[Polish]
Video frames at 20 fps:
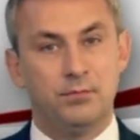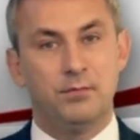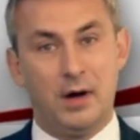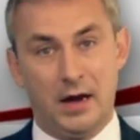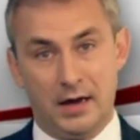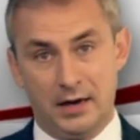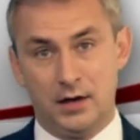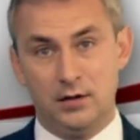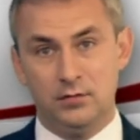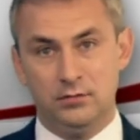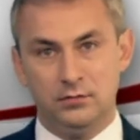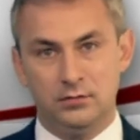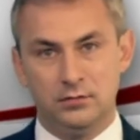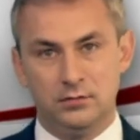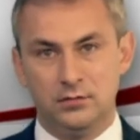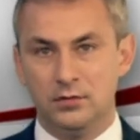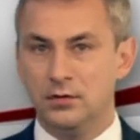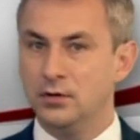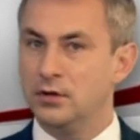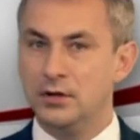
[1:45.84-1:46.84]
Parał?
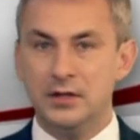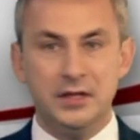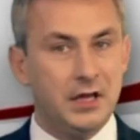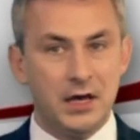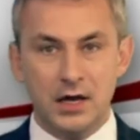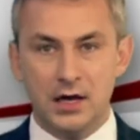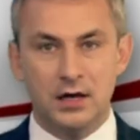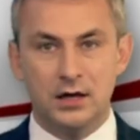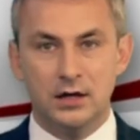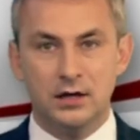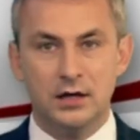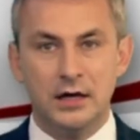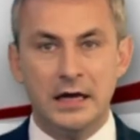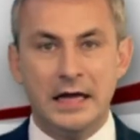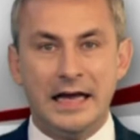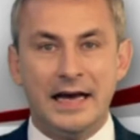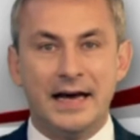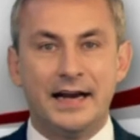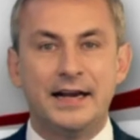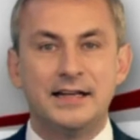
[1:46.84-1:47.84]
Nie.
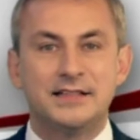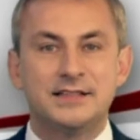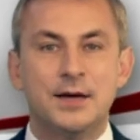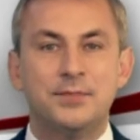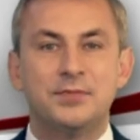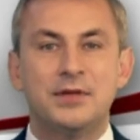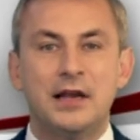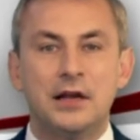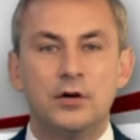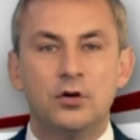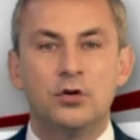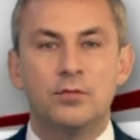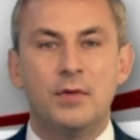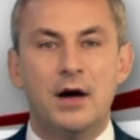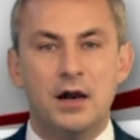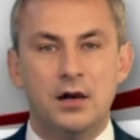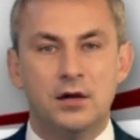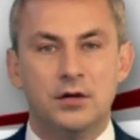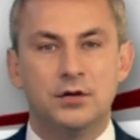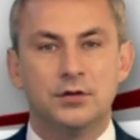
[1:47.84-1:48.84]
Recepta na
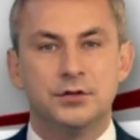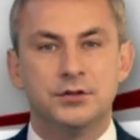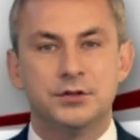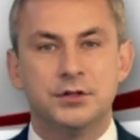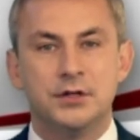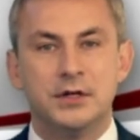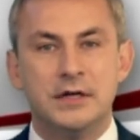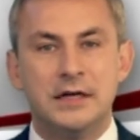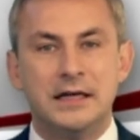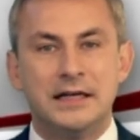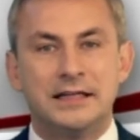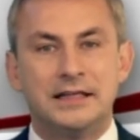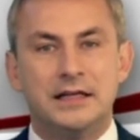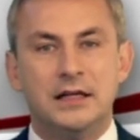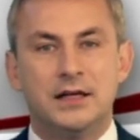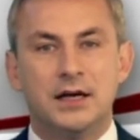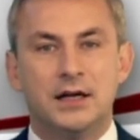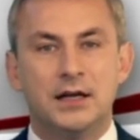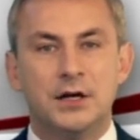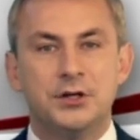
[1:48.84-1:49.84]
normalność
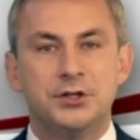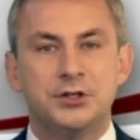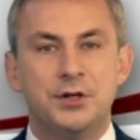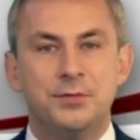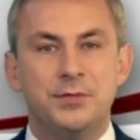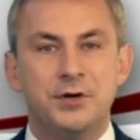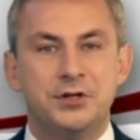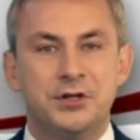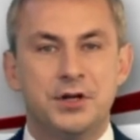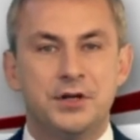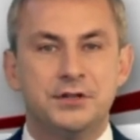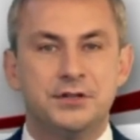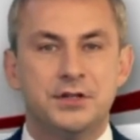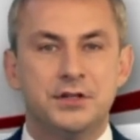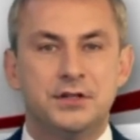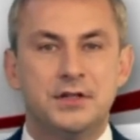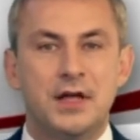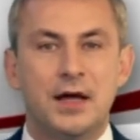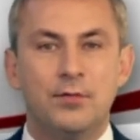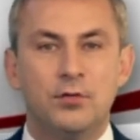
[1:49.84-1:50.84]
Kilkanaście
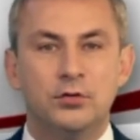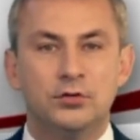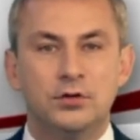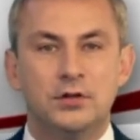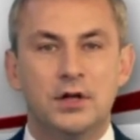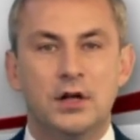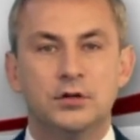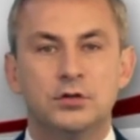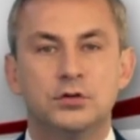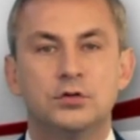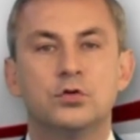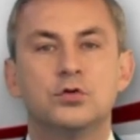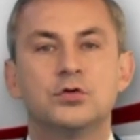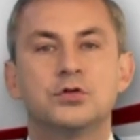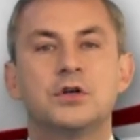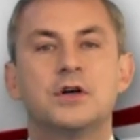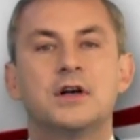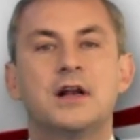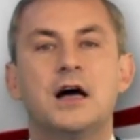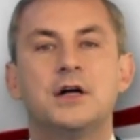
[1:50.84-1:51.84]
miesięcy temu Donald
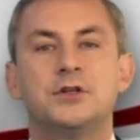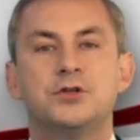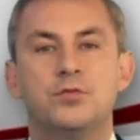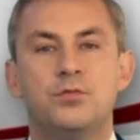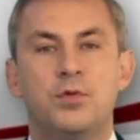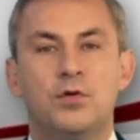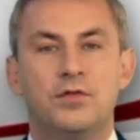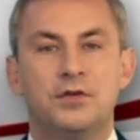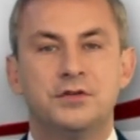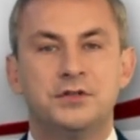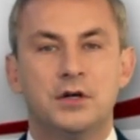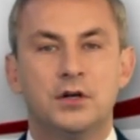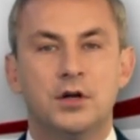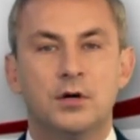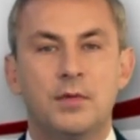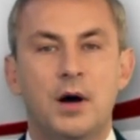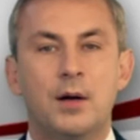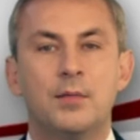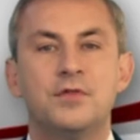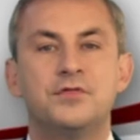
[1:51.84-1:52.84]
Tusk radził
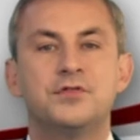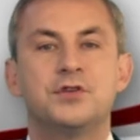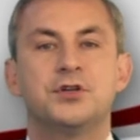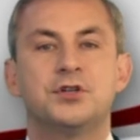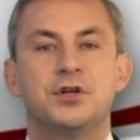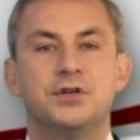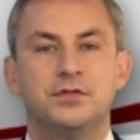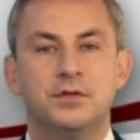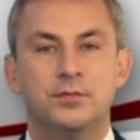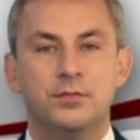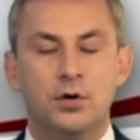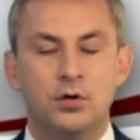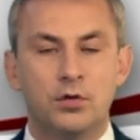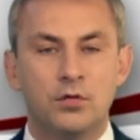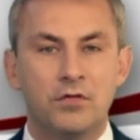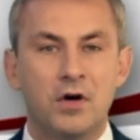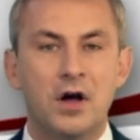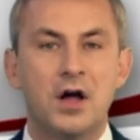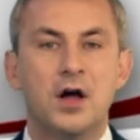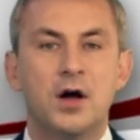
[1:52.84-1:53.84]
powodzianom, aby w czasie
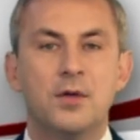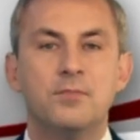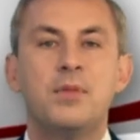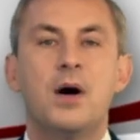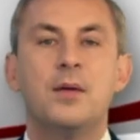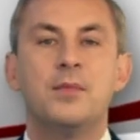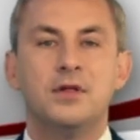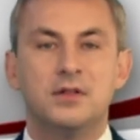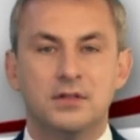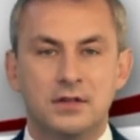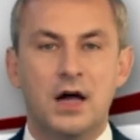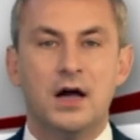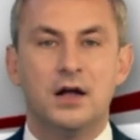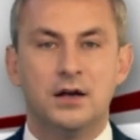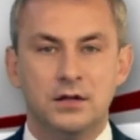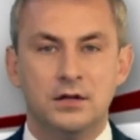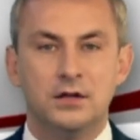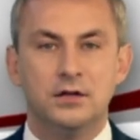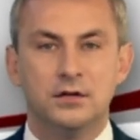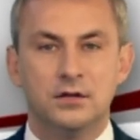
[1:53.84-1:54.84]
wyborów
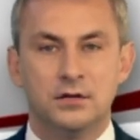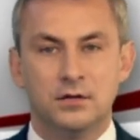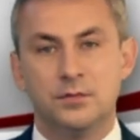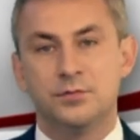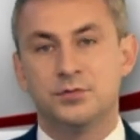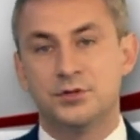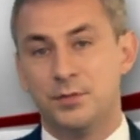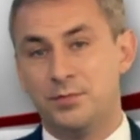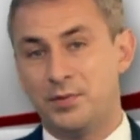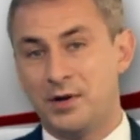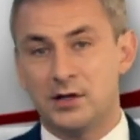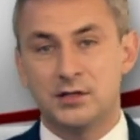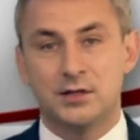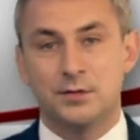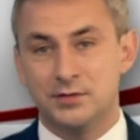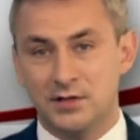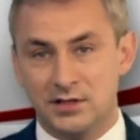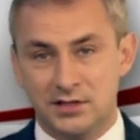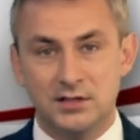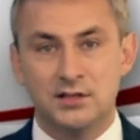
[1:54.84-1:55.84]
pamiętali,
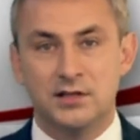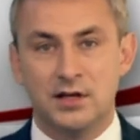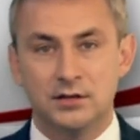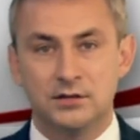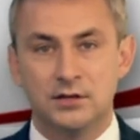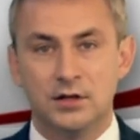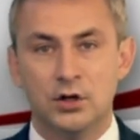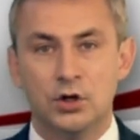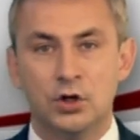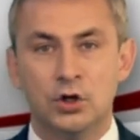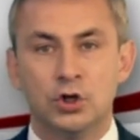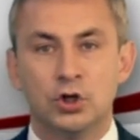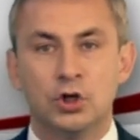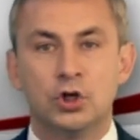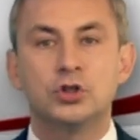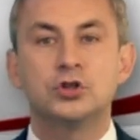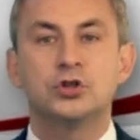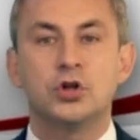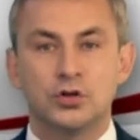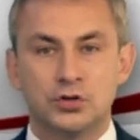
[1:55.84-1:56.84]
przepraszam za cytat,
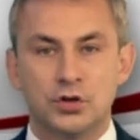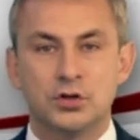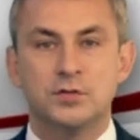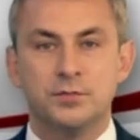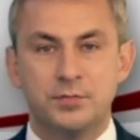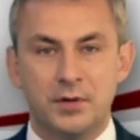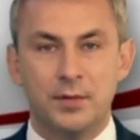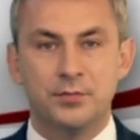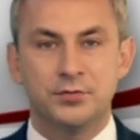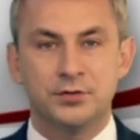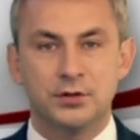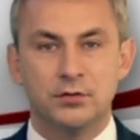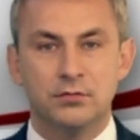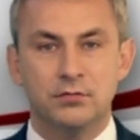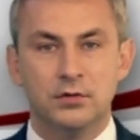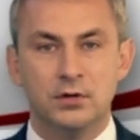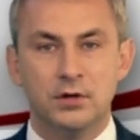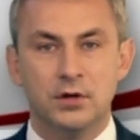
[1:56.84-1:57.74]
kto co spieprzył.